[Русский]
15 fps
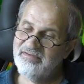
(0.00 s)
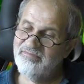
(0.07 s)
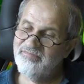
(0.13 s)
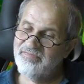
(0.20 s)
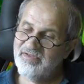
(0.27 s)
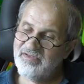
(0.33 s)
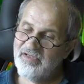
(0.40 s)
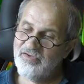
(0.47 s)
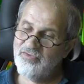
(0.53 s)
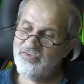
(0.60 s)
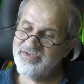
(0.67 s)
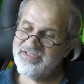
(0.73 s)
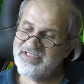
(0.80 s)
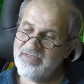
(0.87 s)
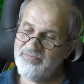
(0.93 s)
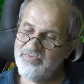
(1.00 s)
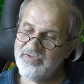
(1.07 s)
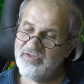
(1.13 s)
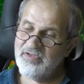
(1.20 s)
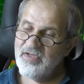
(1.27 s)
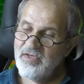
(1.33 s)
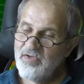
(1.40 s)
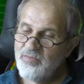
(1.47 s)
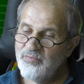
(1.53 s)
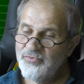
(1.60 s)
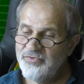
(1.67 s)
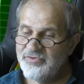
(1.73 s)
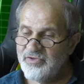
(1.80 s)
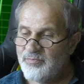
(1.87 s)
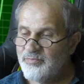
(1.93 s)
до какой степени
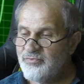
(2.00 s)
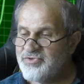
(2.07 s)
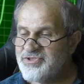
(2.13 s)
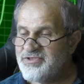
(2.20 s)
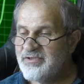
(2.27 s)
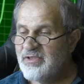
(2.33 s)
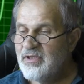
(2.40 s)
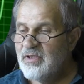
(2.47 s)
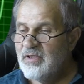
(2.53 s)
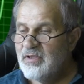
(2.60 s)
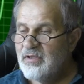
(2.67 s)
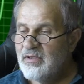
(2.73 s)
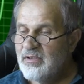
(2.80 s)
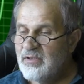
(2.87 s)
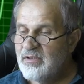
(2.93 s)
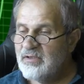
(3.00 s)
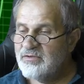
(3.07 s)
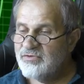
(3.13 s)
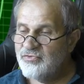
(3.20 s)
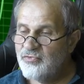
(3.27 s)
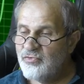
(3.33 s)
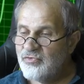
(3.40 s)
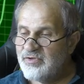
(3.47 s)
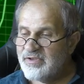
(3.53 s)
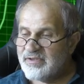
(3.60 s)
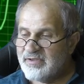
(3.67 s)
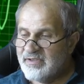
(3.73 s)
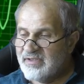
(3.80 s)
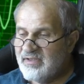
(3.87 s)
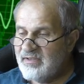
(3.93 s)
будет опущен э,
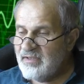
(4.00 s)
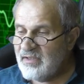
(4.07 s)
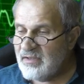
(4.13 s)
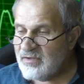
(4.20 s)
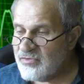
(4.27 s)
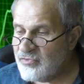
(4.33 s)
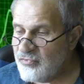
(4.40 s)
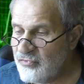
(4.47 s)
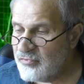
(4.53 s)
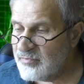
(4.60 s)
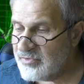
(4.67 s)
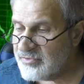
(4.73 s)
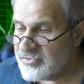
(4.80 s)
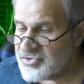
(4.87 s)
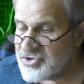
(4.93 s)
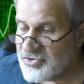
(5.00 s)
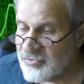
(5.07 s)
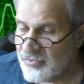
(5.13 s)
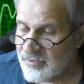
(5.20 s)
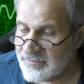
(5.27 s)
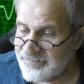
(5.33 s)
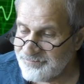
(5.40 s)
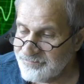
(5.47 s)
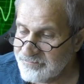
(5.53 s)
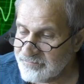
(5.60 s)
доллар. Я думаю, что